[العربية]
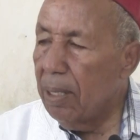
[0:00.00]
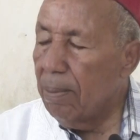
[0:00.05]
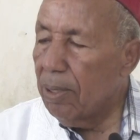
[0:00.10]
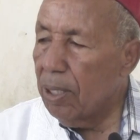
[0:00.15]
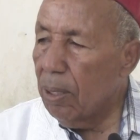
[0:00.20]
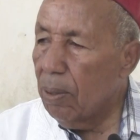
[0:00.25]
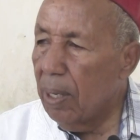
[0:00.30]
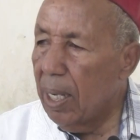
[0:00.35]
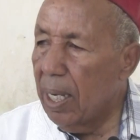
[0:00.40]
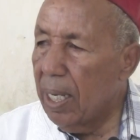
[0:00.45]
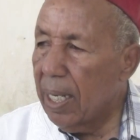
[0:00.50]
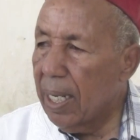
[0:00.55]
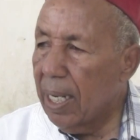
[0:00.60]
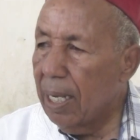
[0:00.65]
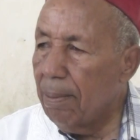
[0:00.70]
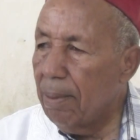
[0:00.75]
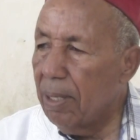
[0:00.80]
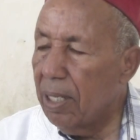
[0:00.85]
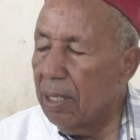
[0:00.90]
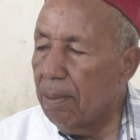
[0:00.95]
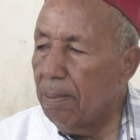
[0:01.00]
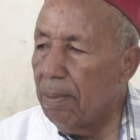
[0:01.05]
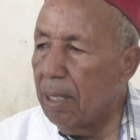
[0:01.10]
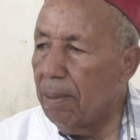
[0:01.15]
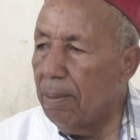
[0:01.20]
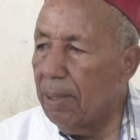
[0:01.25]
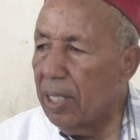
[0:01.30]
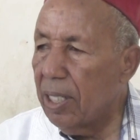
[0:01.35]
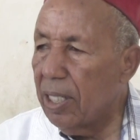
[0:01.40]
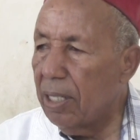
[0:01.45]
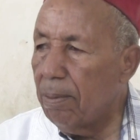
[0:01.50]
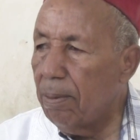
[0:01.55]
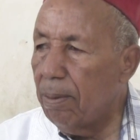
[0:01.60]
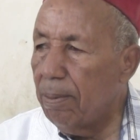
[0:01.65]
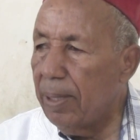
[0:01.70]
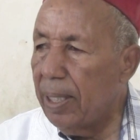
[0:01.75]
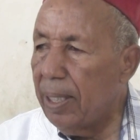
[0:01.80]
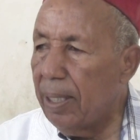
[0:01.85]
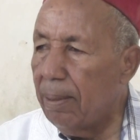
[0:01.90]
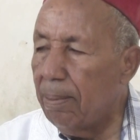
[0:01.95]
مشوا اهل كعب الجمنه باش
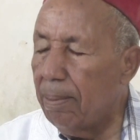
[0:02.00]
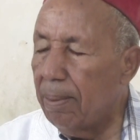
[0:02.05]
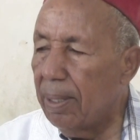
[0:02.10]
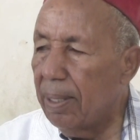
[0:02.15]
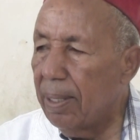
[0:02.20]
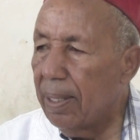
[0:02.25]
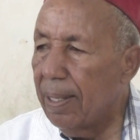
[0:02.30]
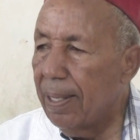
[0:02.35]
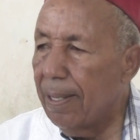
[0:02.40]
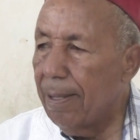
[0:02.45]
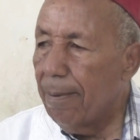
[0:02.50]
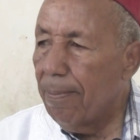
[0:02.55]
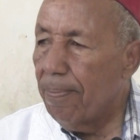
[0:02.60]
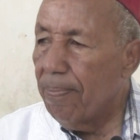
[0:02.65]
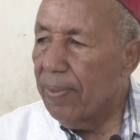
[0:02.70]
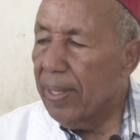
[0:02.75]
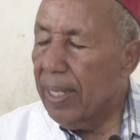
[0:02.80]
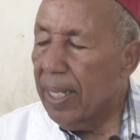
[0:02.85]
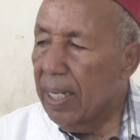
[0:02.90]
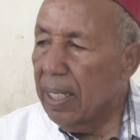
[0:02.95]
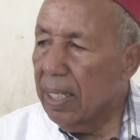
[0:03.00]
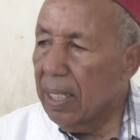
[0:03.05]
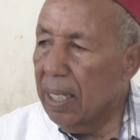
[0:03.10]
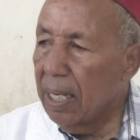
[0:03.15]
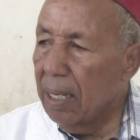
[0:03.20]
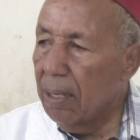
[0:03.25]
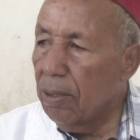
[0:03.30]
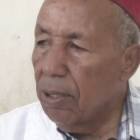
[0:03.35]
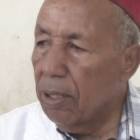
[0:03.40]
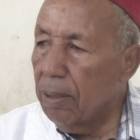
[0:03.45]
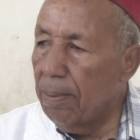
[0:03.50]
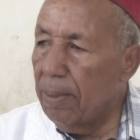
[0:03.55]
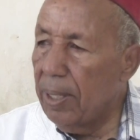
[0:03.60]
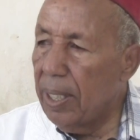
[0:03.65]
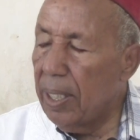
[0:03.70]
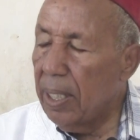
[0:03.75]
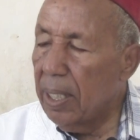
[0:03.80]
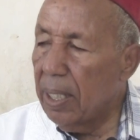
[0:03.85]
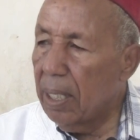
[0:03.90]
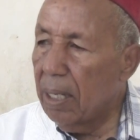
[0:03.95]
يجيبوا مد قالوا
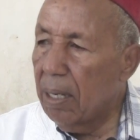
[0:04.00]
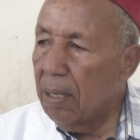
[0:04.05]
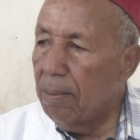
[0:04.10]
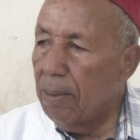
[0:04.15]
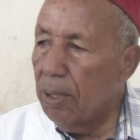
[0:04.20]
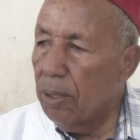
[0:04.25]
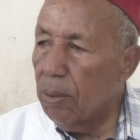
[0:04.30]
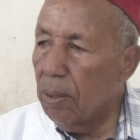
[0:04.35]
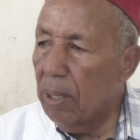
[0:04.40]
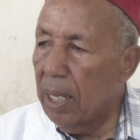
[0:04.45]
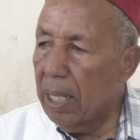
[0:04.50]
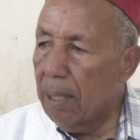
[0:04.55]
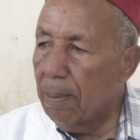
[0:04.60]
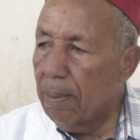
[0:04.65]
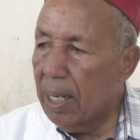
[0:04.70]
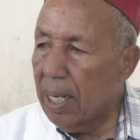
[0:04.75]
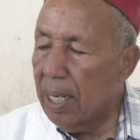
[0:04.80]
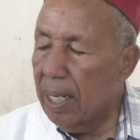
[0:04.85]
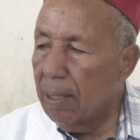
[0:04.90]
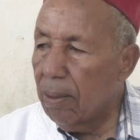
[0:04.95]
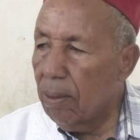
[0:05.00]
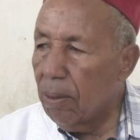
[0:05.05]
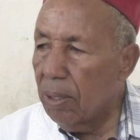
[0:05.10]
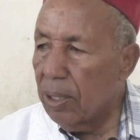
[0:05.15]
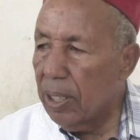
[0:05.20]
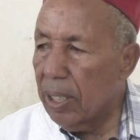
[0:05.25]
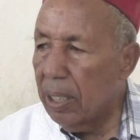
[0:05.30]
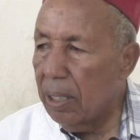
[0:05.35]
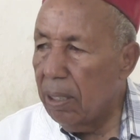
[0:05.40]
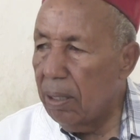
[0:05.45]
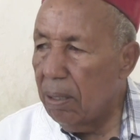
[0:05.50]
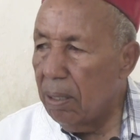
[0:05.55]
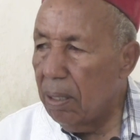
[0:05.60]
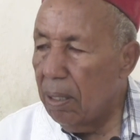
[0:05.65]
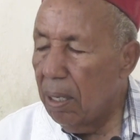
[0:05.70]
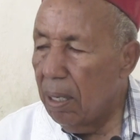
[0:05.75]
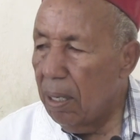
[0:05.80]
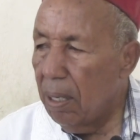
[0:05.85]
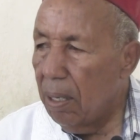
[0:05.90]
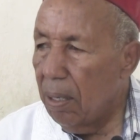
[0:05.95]
جمنيه قالوا هزوا هذا براني كل شيء
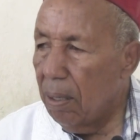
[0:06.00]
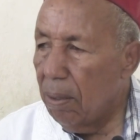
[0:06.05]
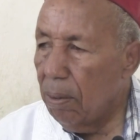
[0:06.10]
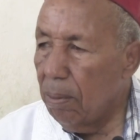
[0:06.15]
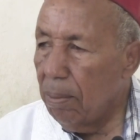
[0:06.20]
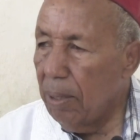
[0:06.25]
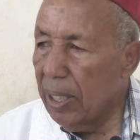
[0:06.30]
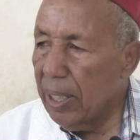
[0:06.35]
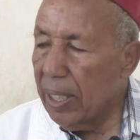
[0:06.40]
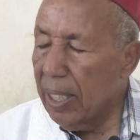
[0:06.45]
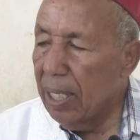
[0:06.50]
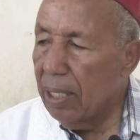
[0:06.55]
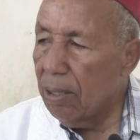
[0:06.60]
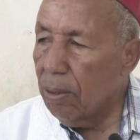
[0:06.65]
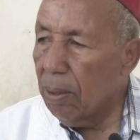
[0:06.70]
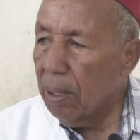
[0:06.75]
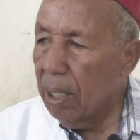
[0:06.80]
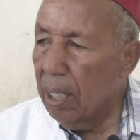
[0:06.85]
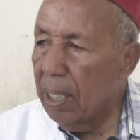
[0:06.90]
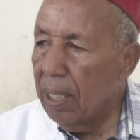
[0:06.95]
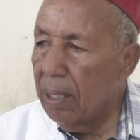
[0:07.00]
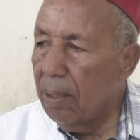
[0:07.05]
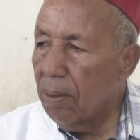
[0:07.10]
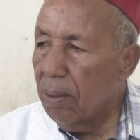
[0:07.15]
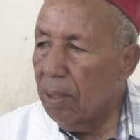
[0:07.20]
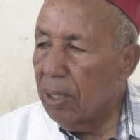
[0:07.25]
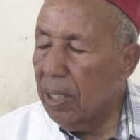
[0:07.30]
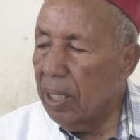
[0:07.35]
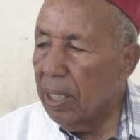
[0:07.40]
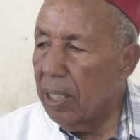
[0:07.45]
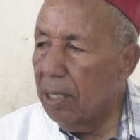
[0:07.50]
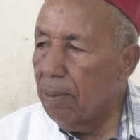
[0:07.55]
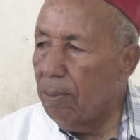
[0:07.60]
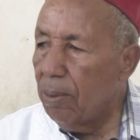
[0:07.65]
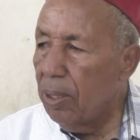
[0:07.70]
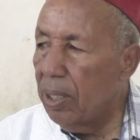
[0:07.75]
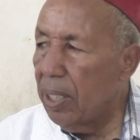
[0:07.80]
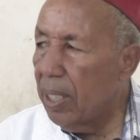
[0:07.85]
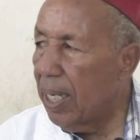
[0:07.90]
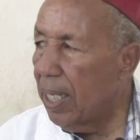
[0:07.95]
ومحتاج وقليل وكل شيء
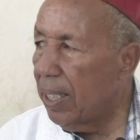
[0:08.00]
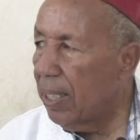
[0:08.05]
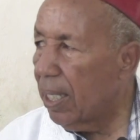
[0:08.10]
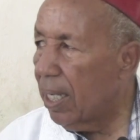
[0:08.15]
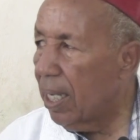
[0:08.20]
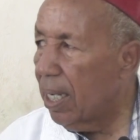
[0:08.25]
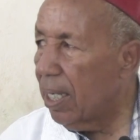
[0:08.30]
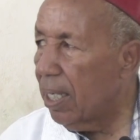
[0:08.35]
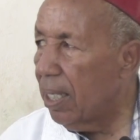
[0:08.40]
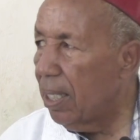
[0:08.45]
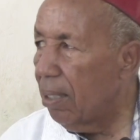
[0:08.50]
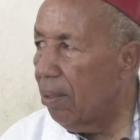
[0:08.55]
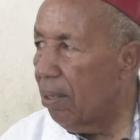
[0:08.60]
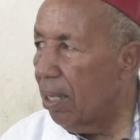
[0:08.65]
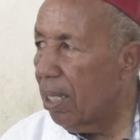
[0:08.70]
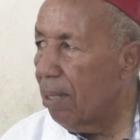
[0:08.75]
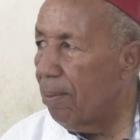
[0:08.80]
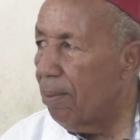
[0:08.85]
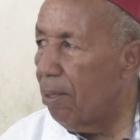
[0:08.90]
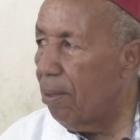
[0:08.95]
جابوه هنا قاعد يقرهني وخذ